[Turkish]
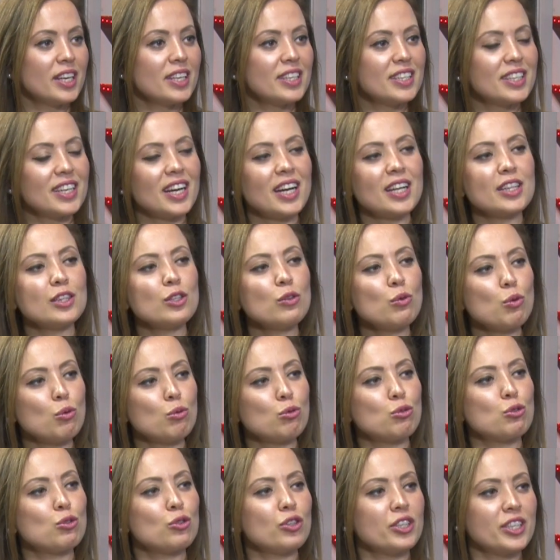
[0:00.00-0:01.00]
kendi
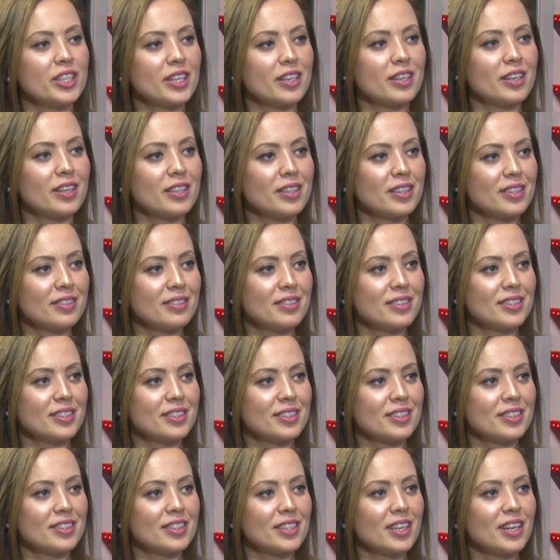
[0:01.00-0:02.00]
özünü
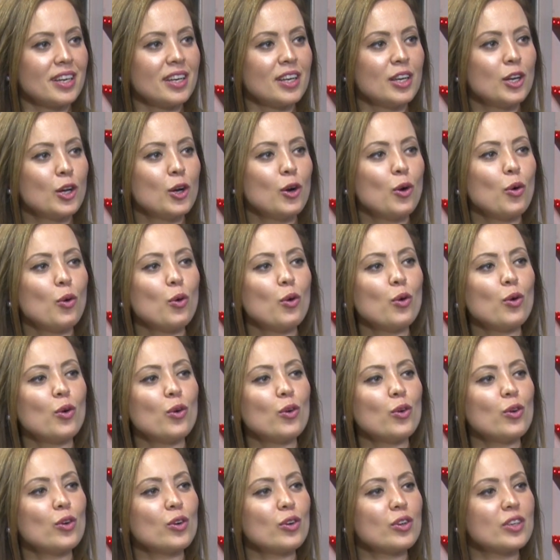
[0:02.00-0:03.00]
yakaladığında
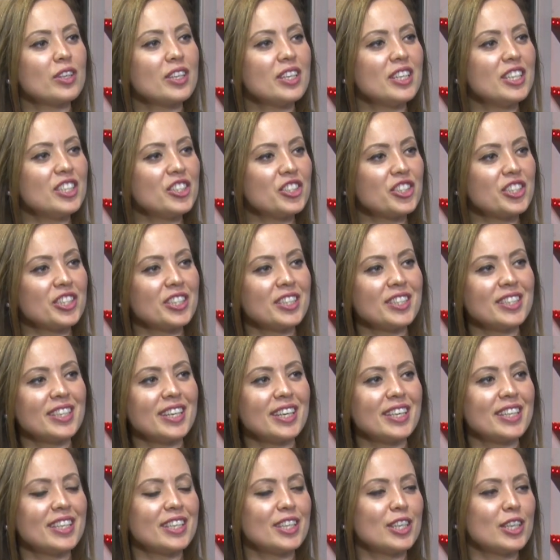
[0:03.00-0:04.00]
o
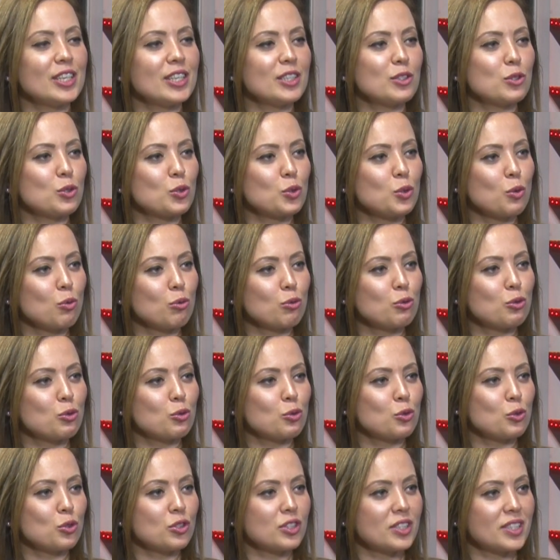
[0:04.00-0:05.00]
içindeki
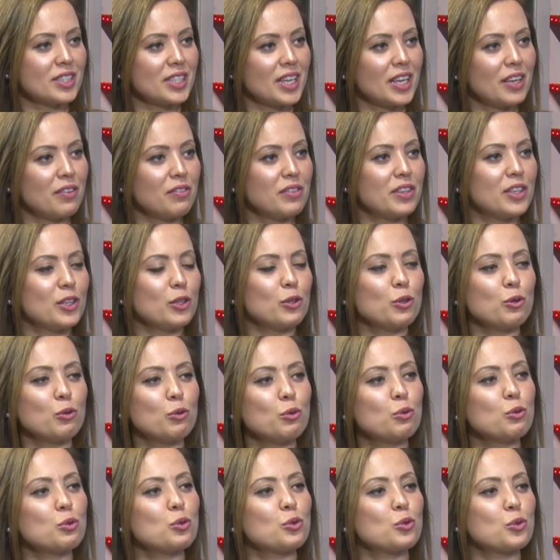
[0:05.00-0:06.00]
sonsuz sevgi,
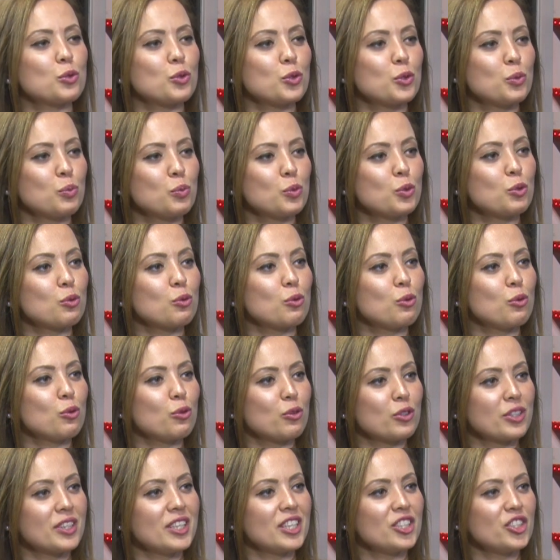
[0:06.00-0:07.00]
huzur,
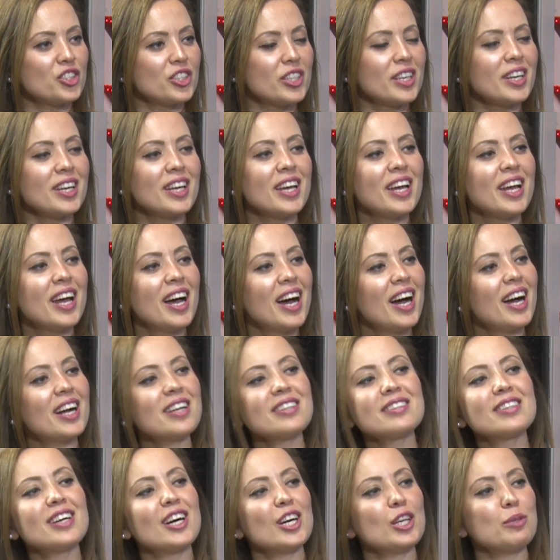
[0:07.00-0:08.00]
mutluluk, neşe
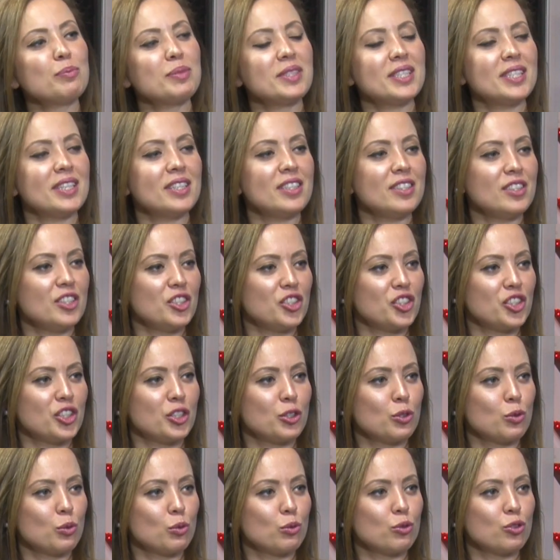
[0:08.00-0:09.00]
her daim senin
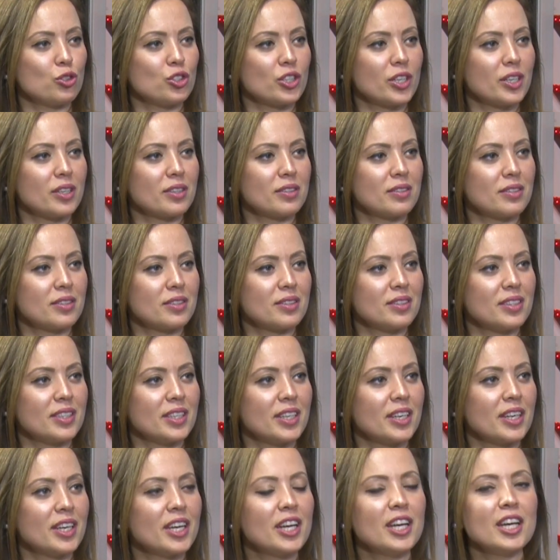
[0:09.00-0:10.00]
içinde olacaktır
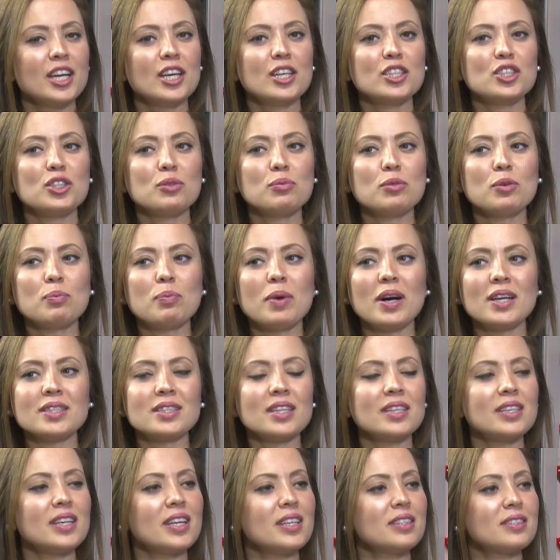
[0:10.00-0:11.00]
diye. Şimdi
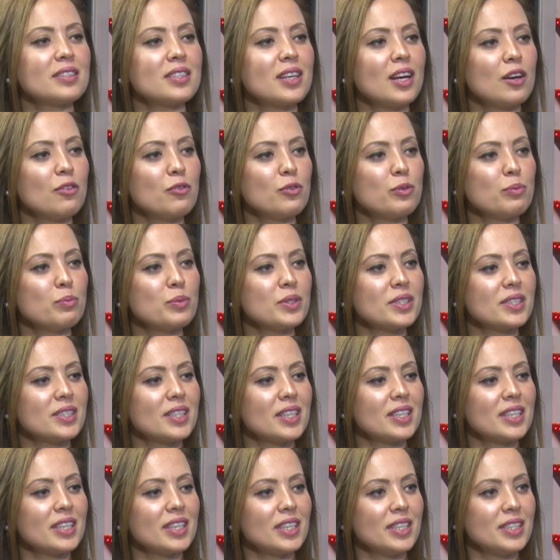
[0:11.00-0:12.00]
bazen
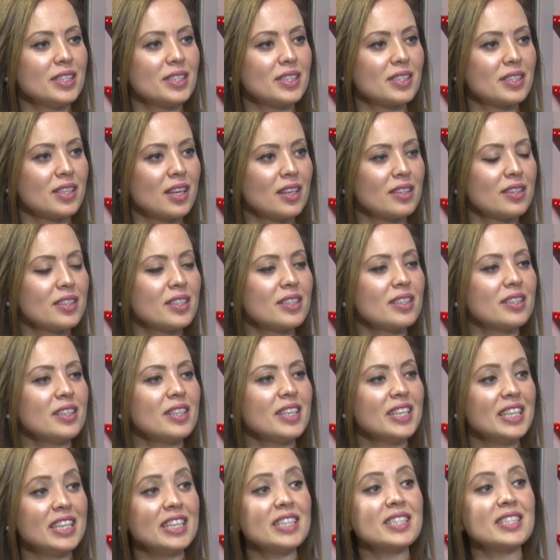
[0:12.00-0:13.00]
etrafımızdaki
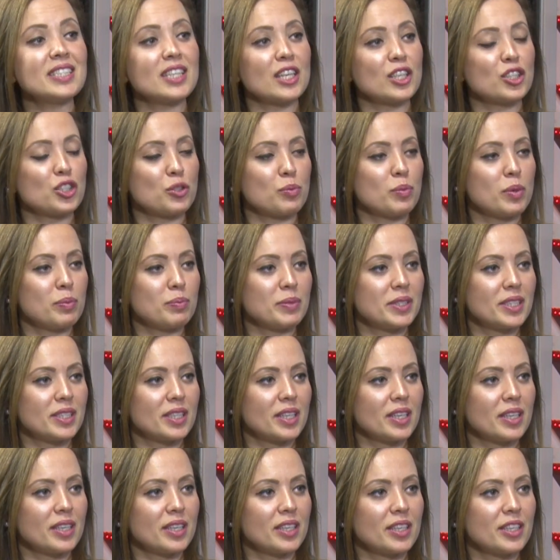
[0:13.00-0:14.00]
insanları iyi seçmemiz
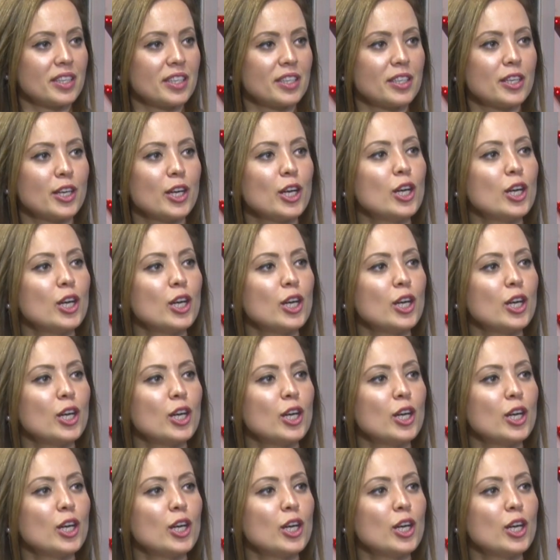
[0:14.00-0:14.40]
gerekir.